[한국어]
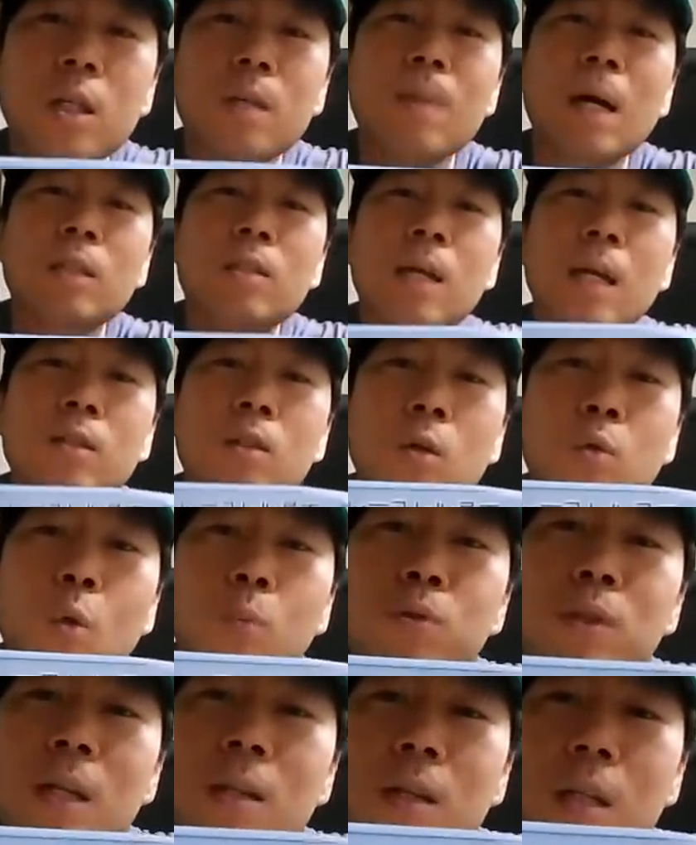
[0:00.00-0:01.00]
그 이마트에서
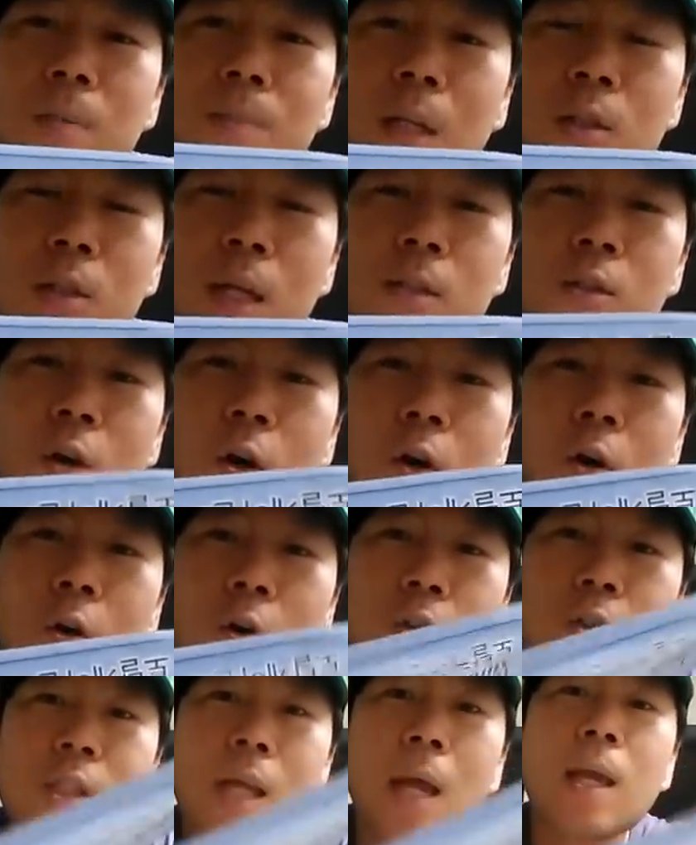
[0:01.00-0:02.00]
노부는
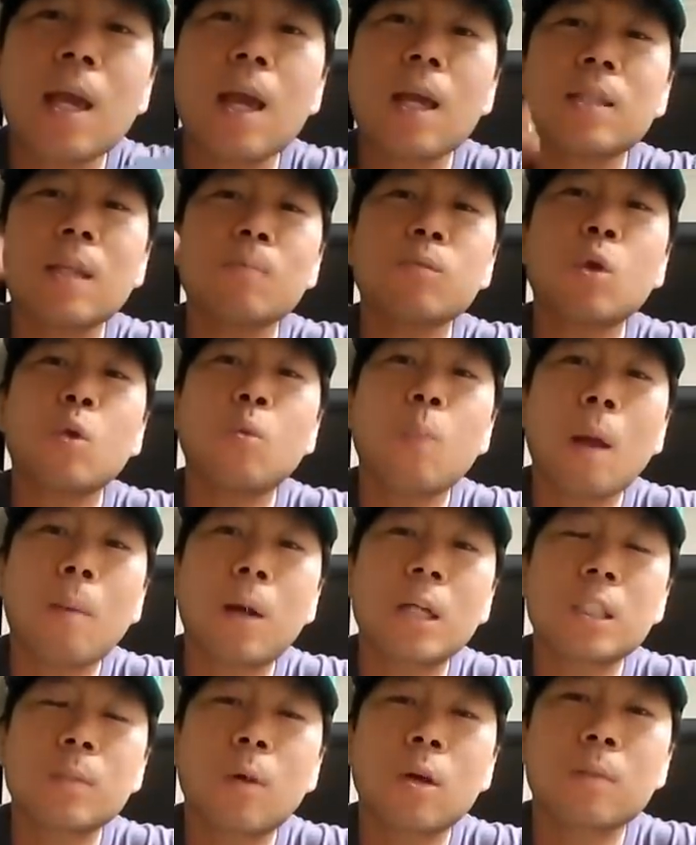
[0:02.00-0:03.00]
이마트에서 세개에
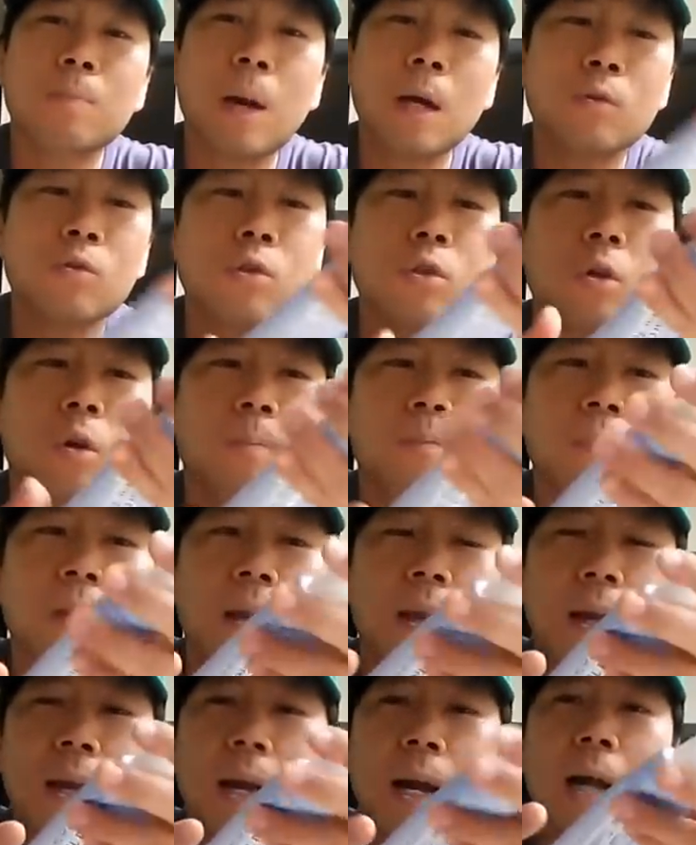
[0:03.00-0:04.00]
3,580원에 팔고
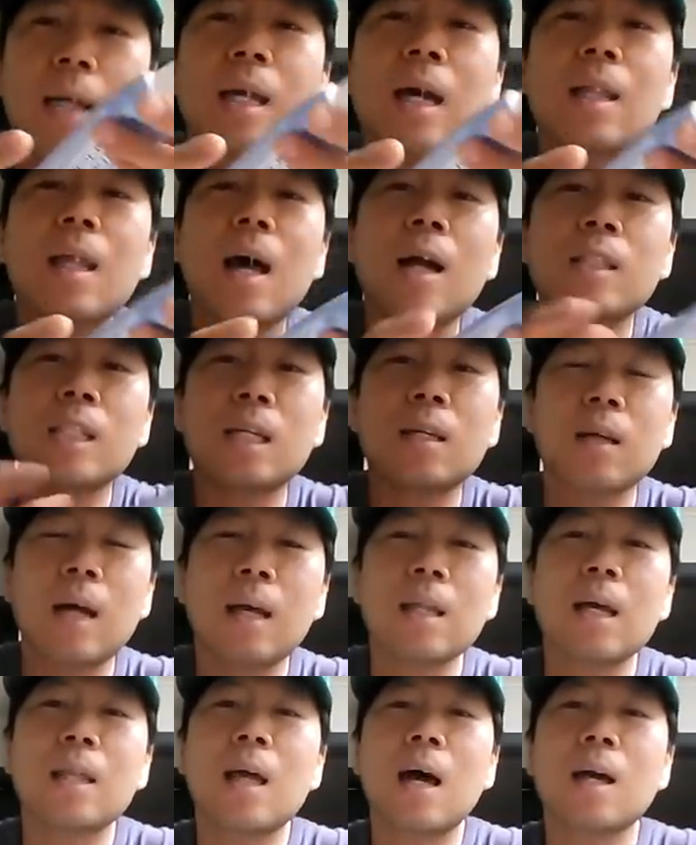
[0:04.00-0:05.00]
하나당,
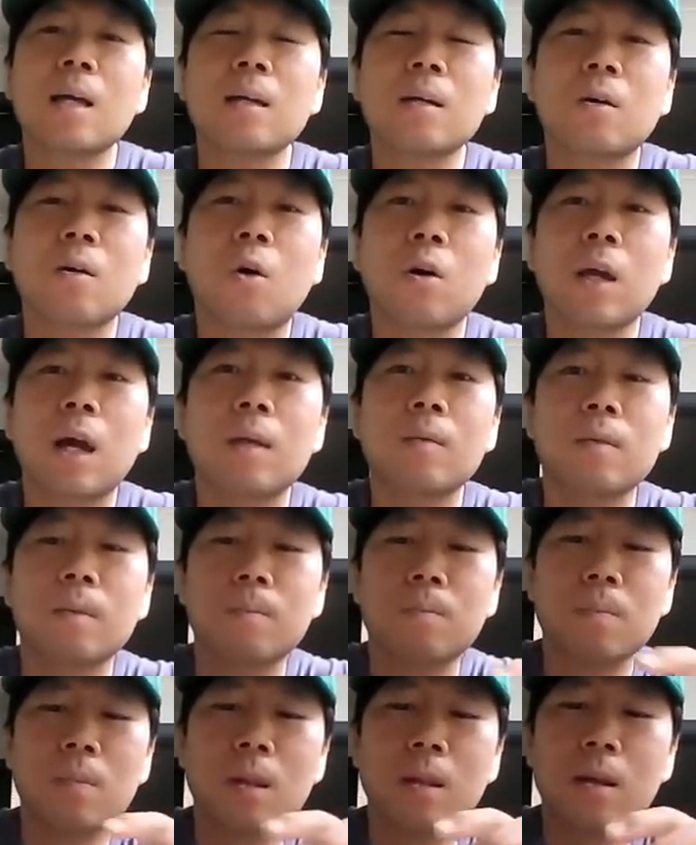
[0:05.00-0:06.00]
하나당 거의
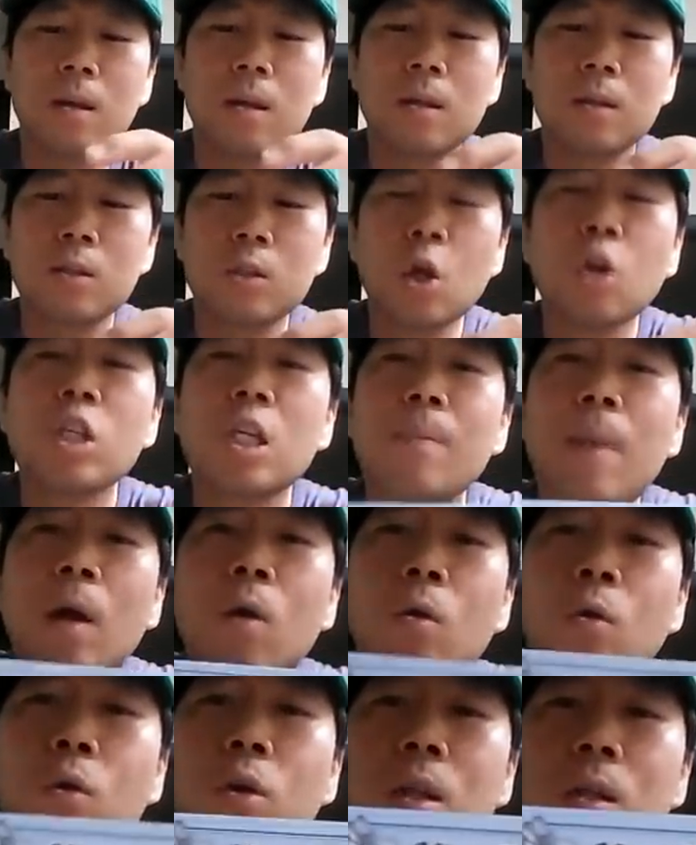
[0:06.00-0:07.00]
한
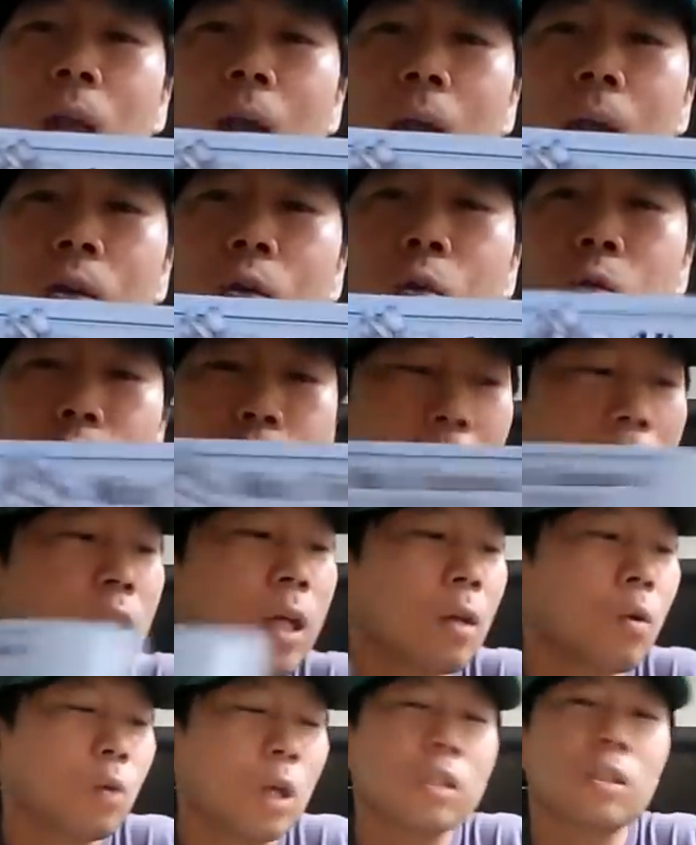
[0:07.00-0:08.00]
1200원 꼴인데 이거
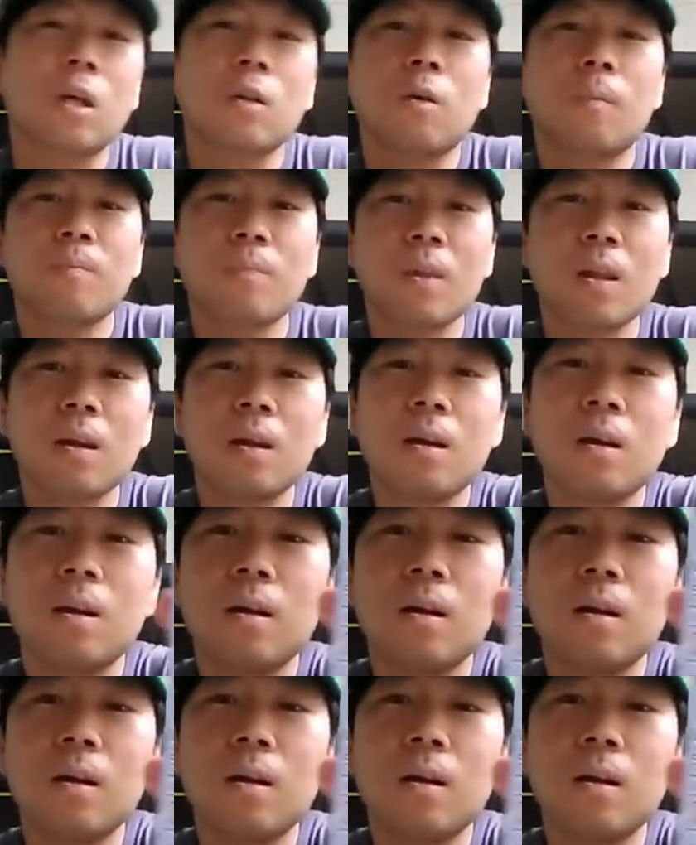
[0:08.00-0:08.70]
괜찮아, 괜찮아.